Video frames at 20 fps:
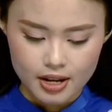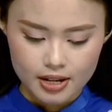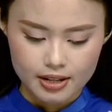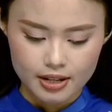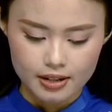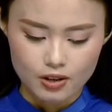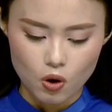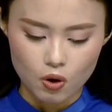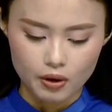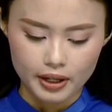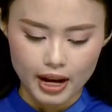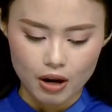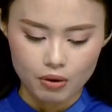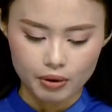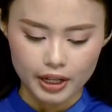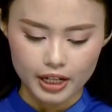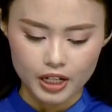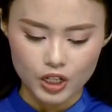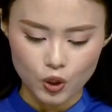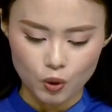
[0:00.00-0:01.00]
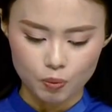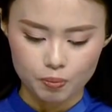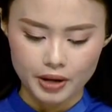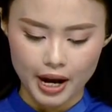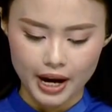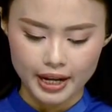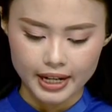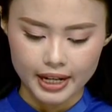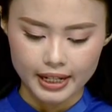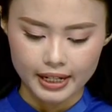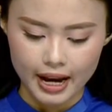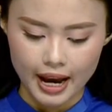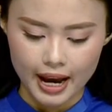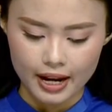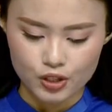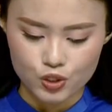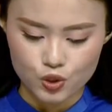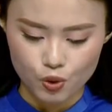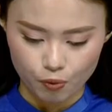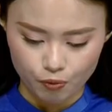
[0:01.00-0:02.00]
Nhiệt độ cao kỷ lục đã gây ra
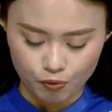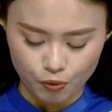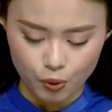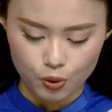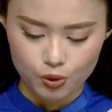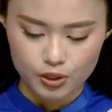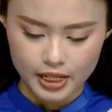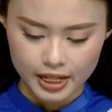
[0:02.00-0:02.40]
hàng chục vụ